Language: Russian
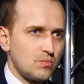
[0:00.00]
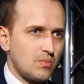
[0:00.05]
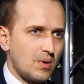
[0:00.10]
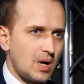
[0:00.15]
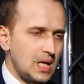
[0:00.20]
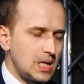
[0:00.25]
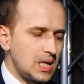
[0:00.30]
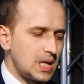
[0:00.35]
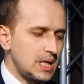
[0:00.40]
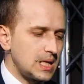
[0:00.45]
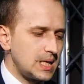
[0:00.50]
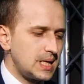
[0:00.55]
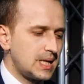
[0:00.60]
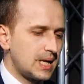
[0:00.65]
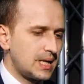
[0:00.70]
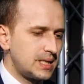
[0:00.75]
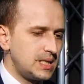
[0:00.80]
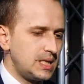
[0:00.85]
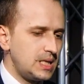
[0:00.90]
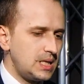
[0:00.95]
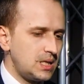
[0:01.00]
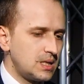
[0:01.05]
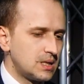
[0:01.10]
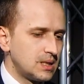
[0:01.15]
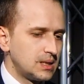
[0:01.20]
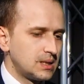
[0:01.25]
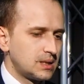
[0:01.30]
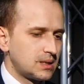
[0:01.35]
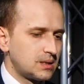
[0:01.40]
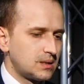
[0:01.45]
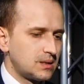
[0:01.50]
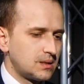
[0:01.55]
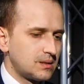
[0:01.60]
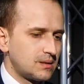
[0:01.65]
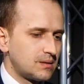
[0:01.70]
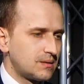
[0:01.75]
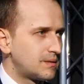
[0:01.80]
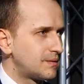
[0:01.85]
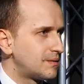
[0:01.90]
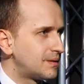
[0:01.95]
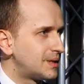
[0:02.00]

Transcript: мало, и они... И в унитаз